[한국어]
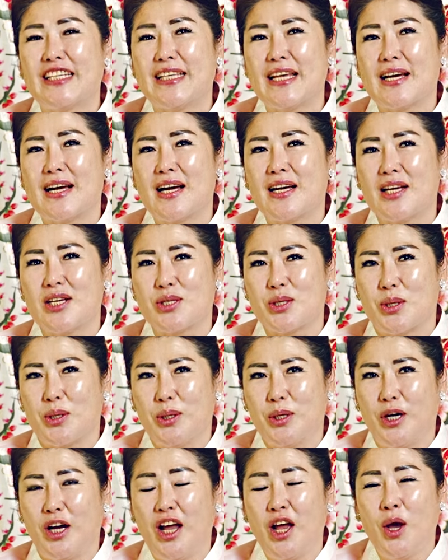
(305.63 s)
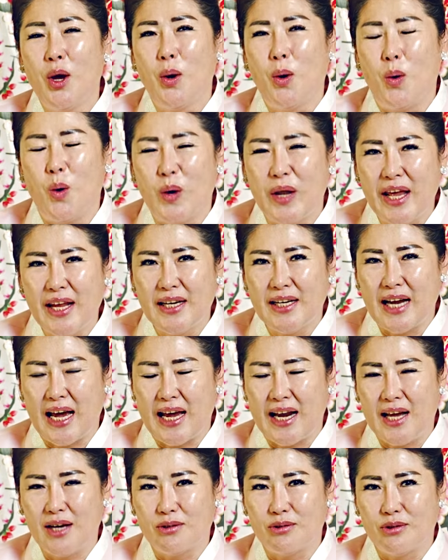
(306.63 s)
생각해서 올해는
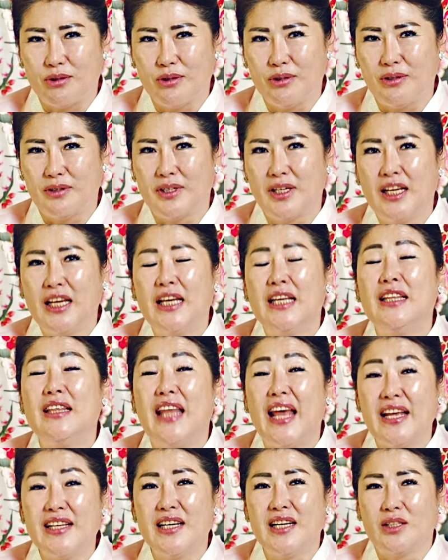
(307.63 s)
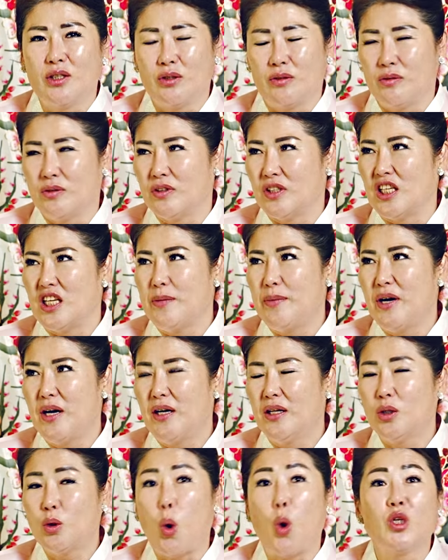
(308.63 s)
안 하고 내년 음,
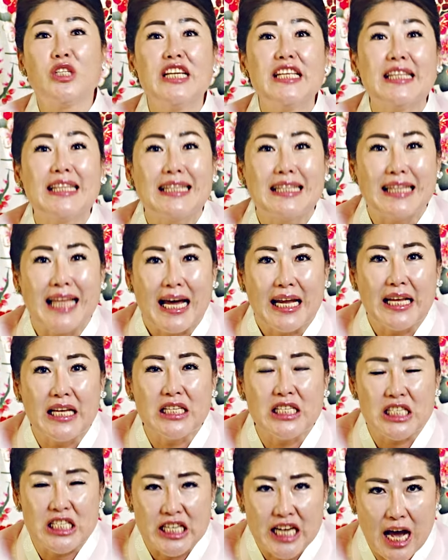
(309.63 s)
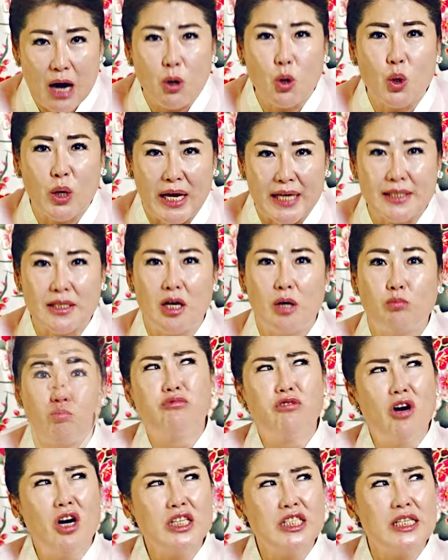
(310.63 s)
이번 동기달이 지나고 나서
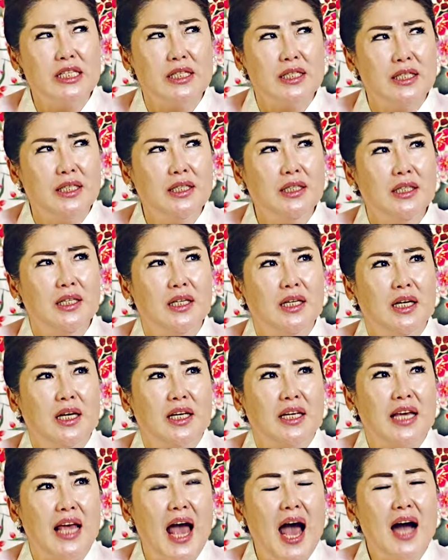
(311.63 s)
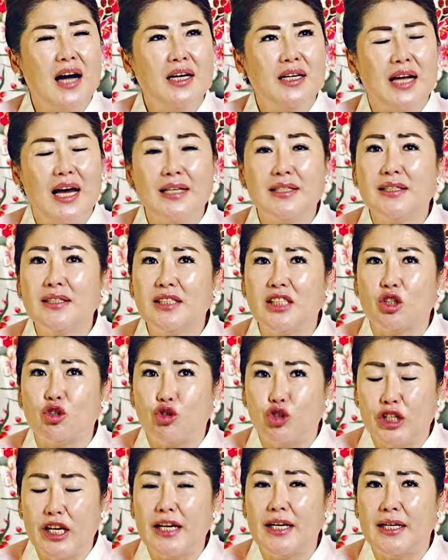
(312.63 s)
무엇이든 계약을 하든지
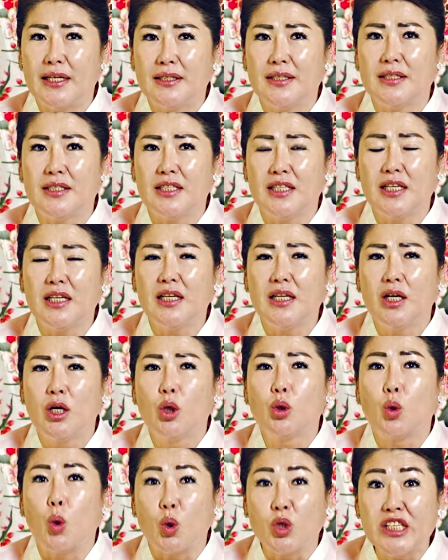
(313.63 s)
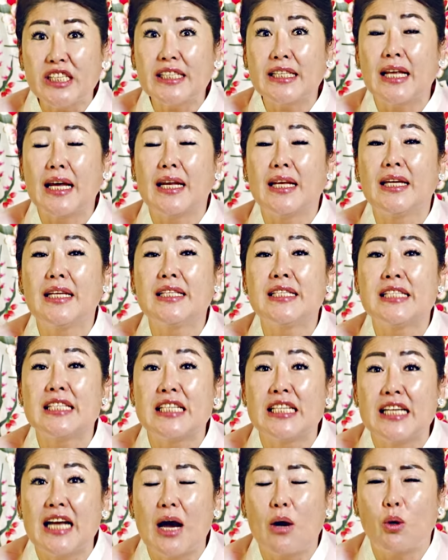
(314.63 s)
투자를 하든지 동기달이
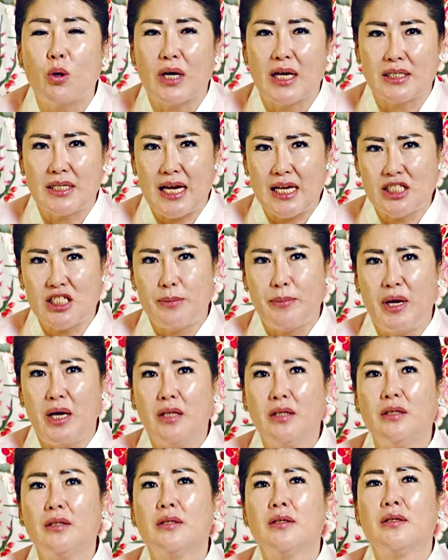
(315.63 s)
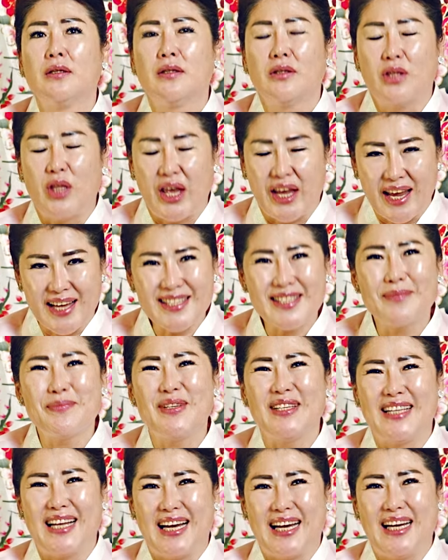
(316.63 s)
지나고 나서 하시면
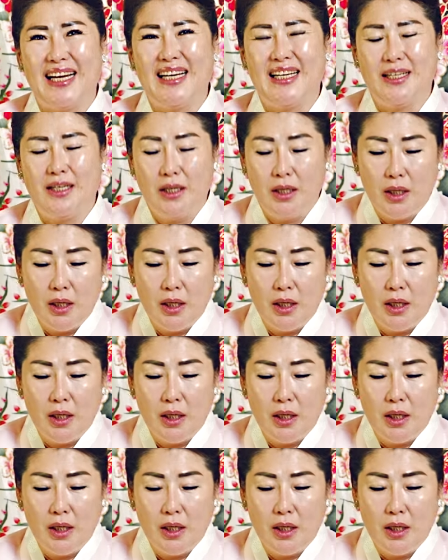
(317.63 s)
되겠습니다.